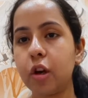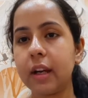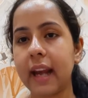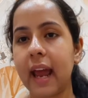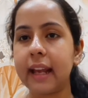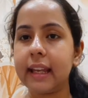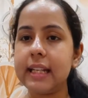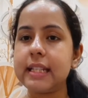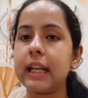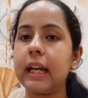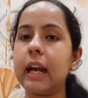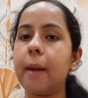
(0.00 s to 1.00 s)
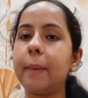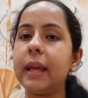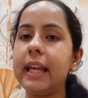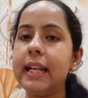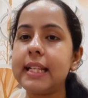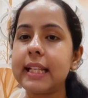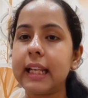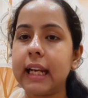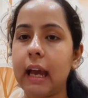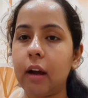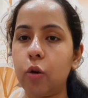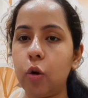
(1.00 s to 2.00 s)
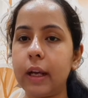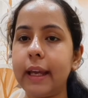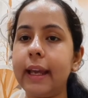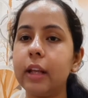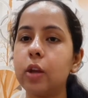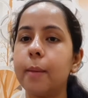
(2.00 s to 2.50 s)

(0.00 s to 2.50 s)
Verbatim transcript: क्रैक हील्स अगर आपके हील्स क्रैक हो गए हैं तो आप